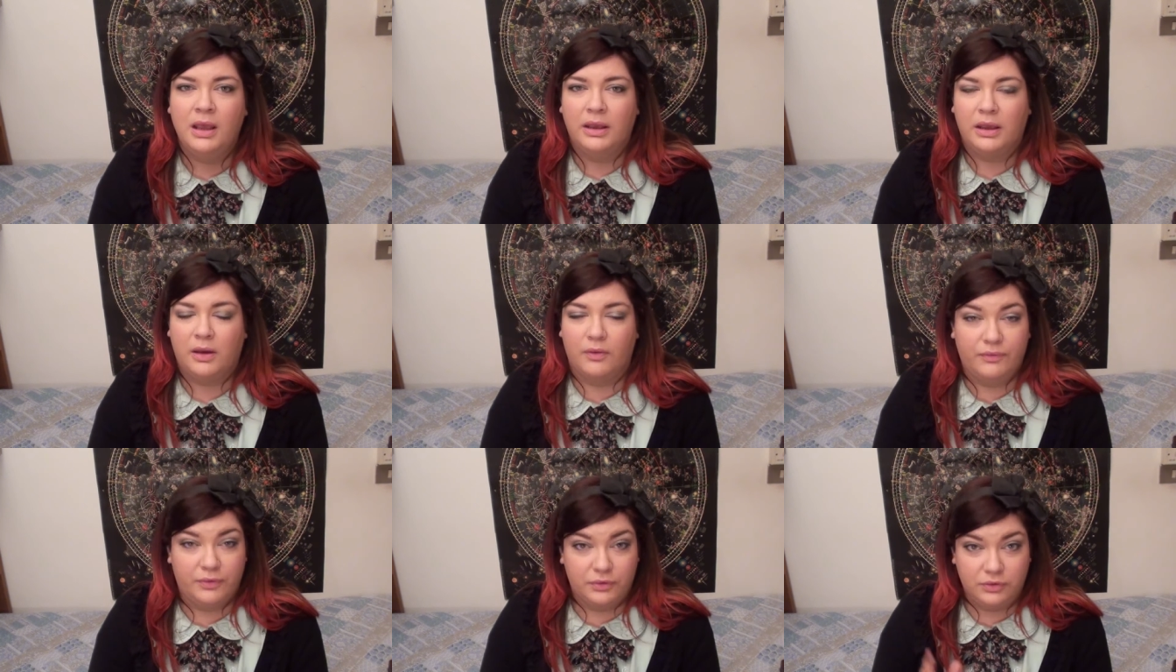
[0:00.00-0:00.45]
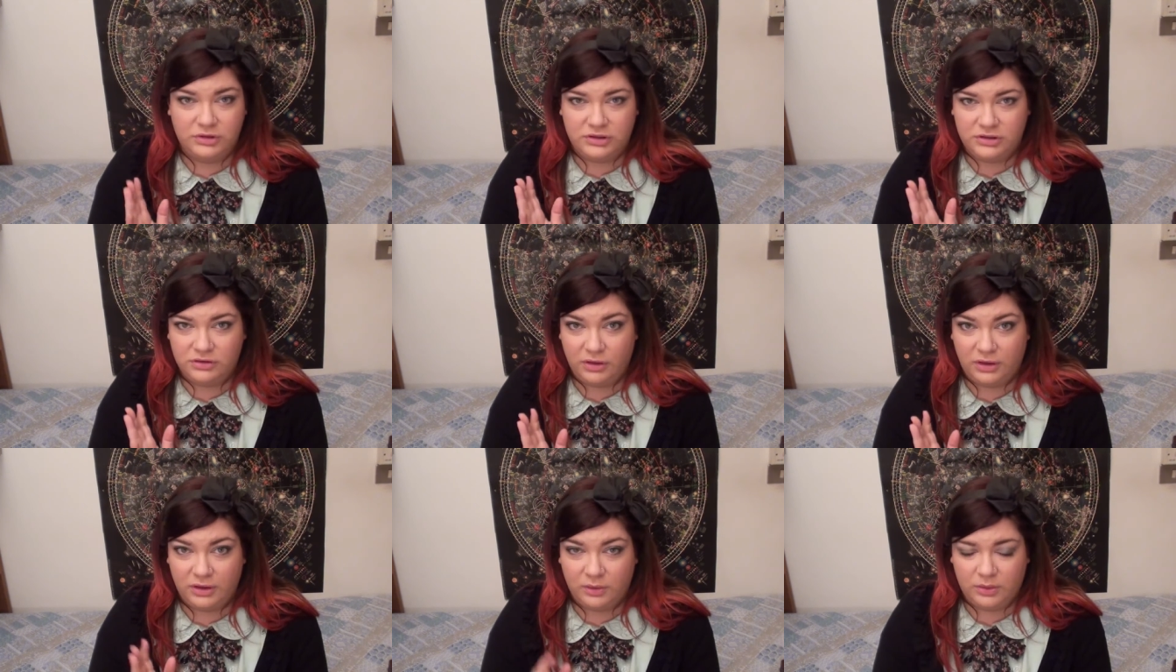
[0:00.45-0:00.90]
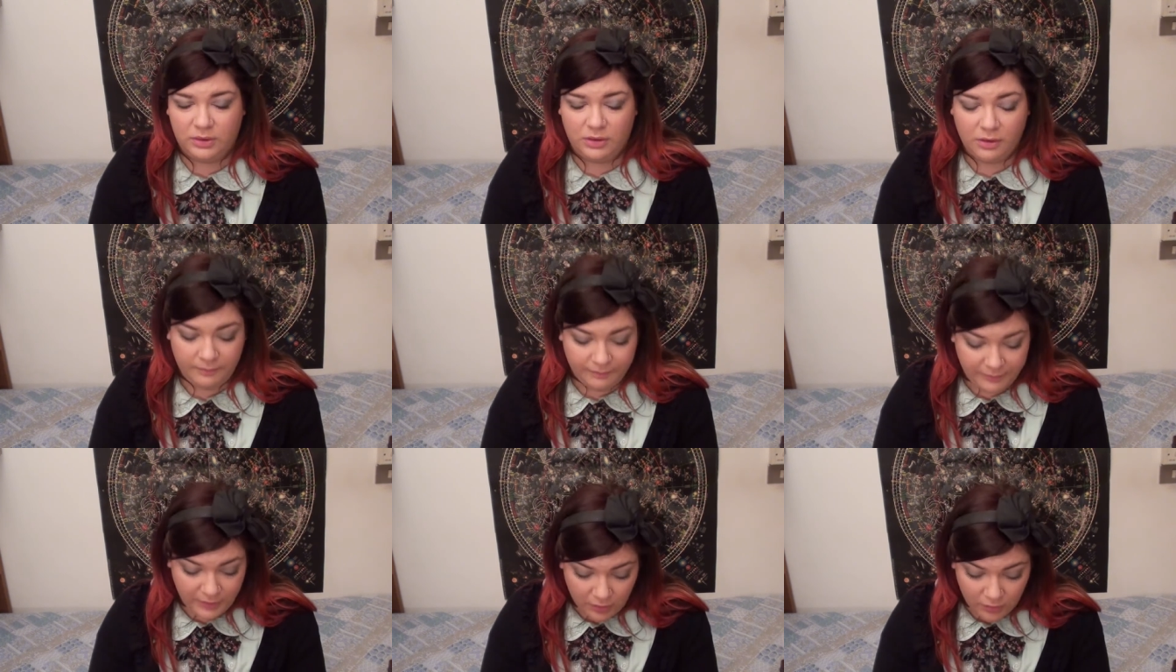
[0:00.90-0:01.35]
che è un fondotinto
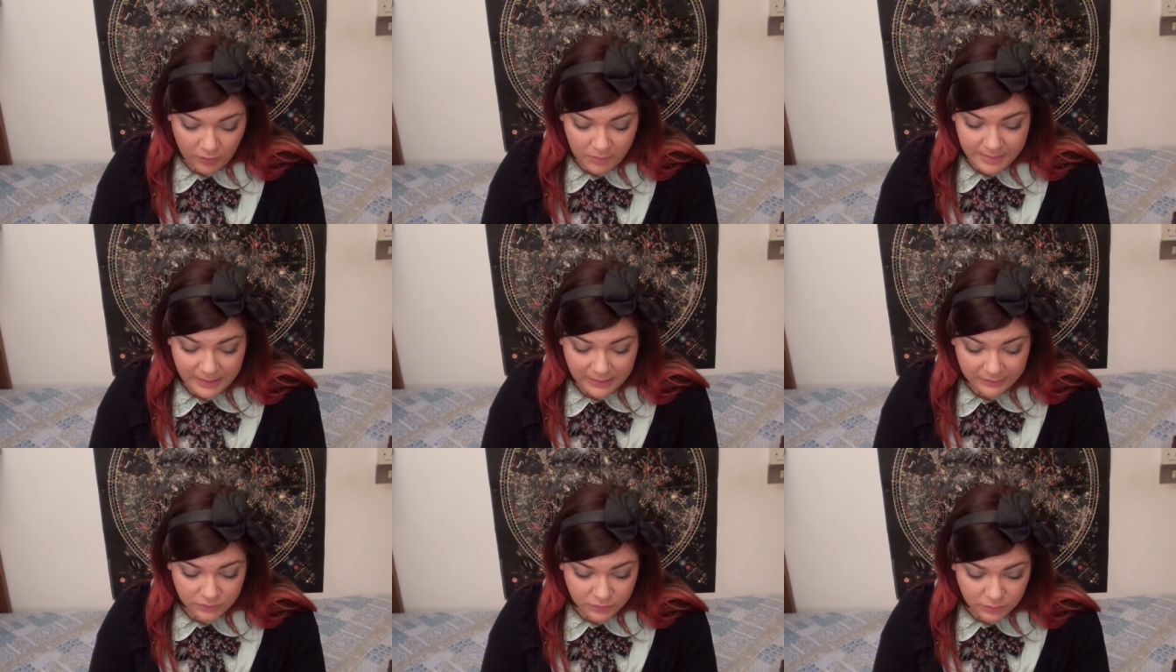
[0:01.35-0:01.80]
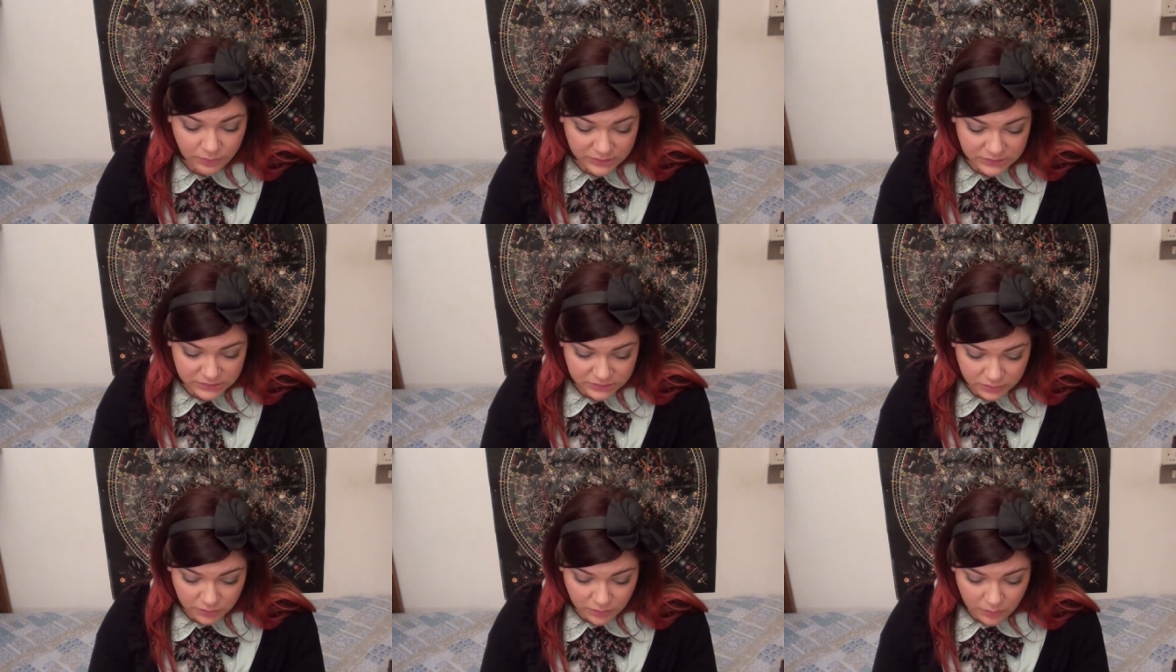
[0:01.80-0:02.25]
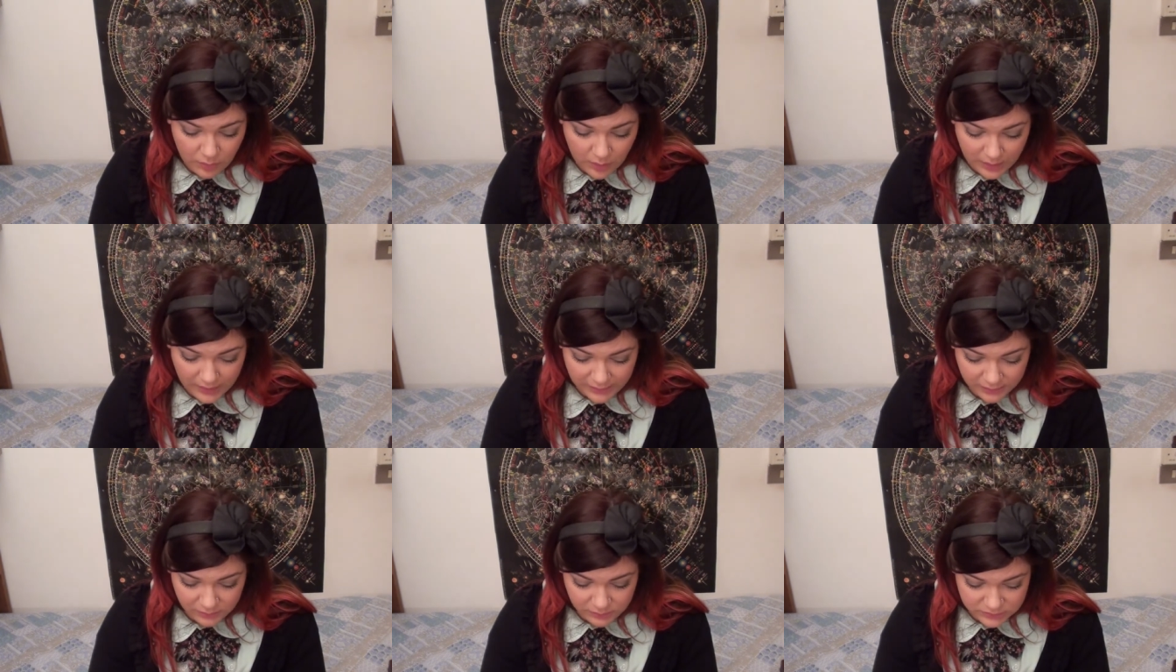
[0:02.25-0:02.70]
liquido, e ho comprato questo
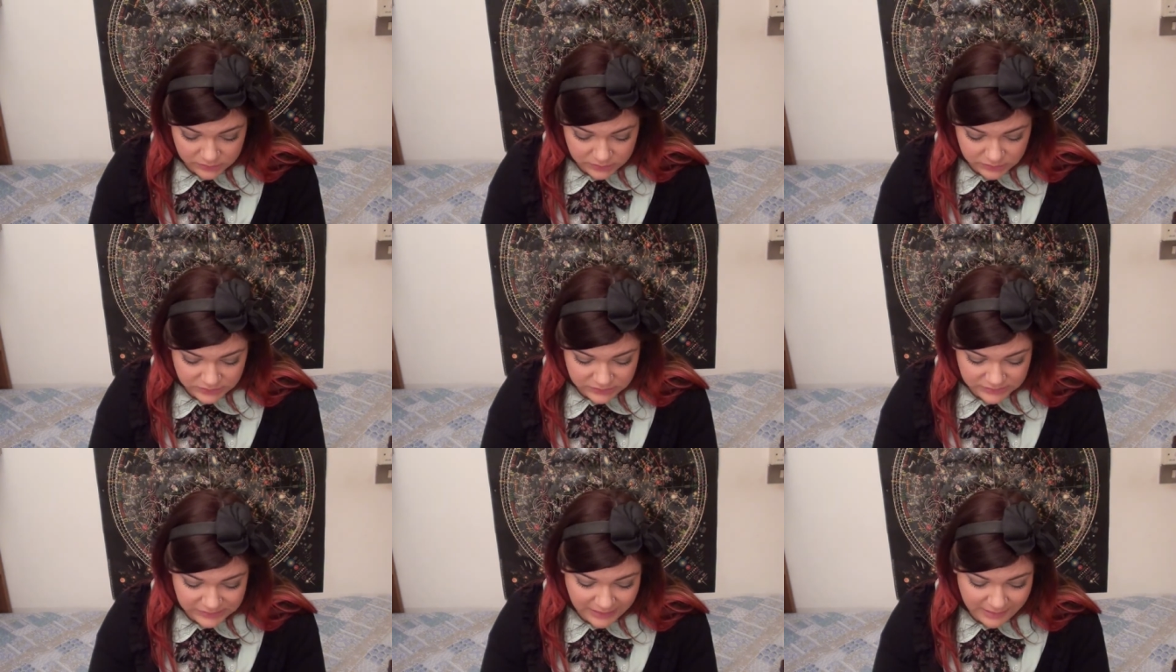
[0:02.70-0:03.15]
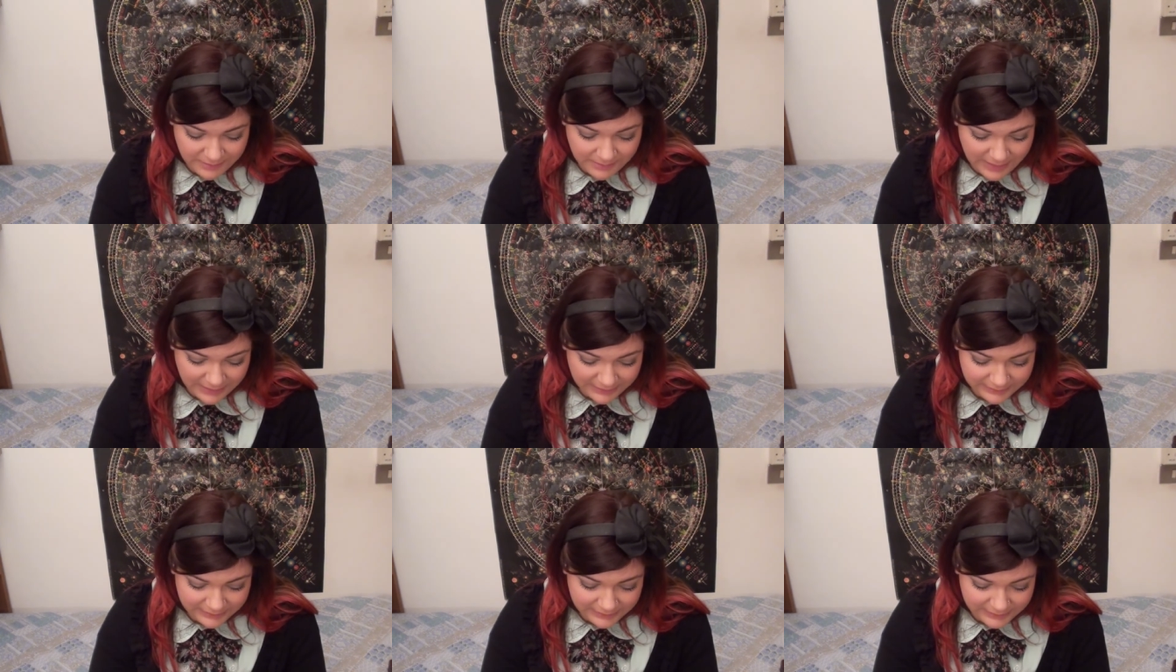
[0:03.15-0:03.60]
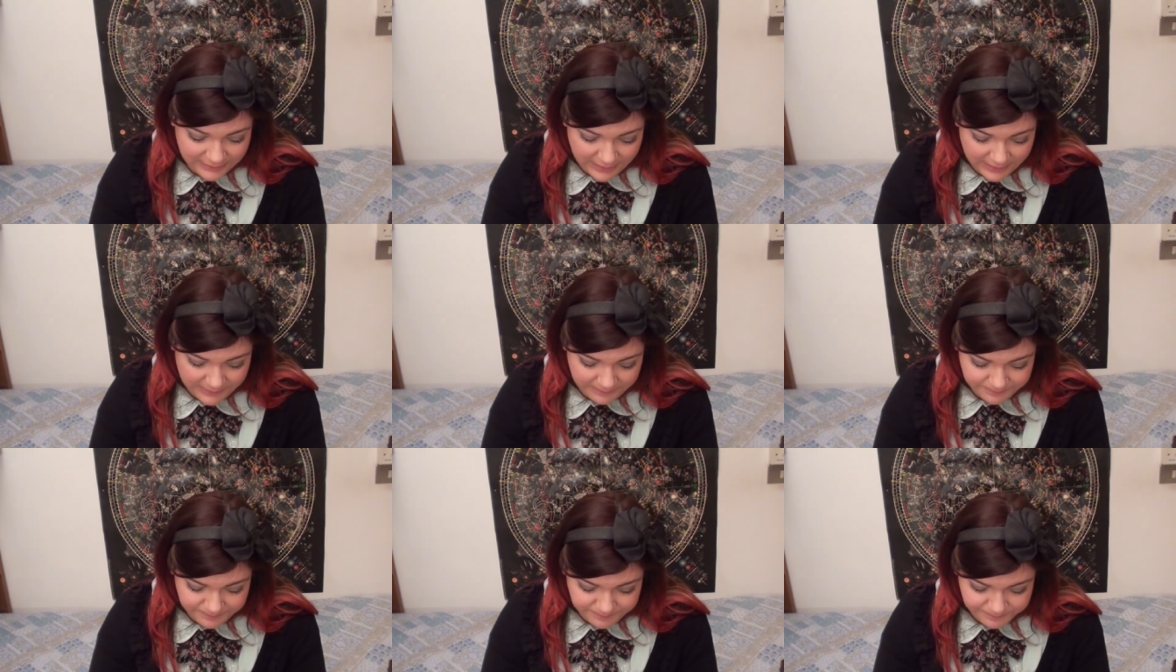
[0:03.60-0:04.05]
qua, questo Stay
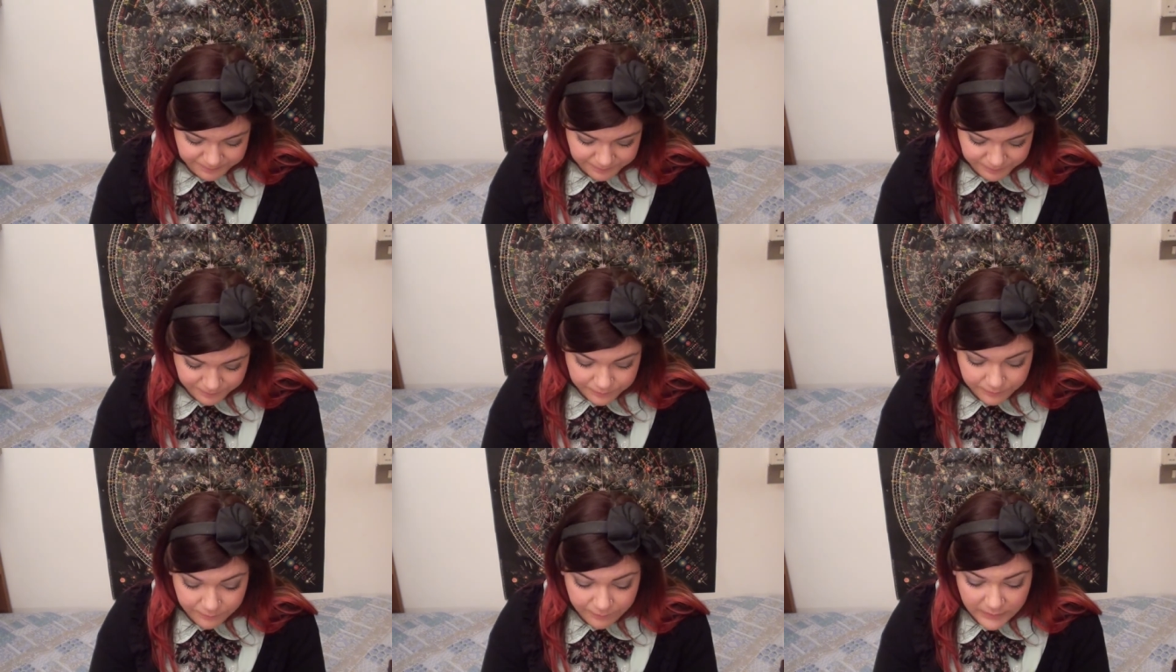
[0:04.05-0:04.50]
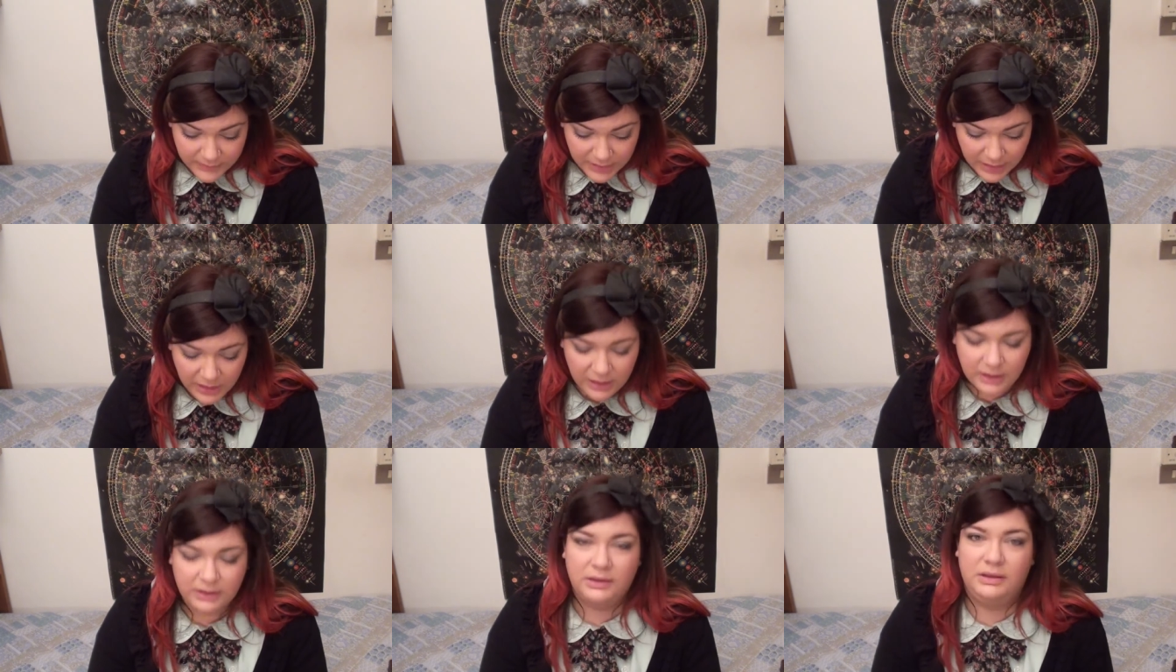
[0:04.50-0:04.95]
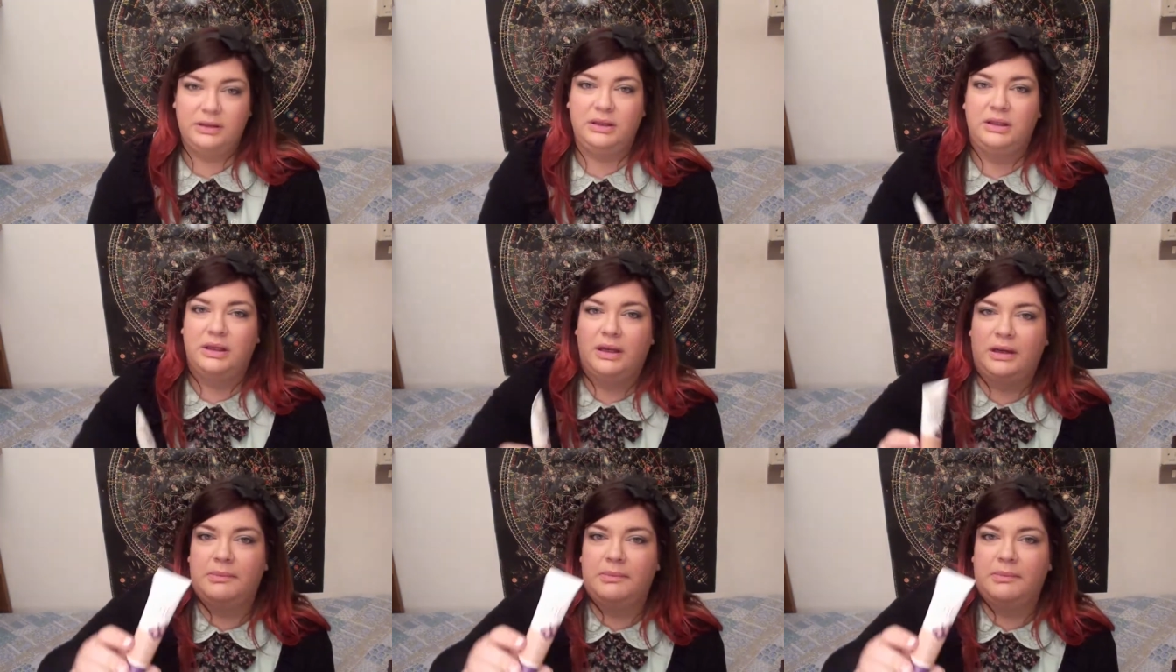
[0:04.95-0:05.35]
Matte di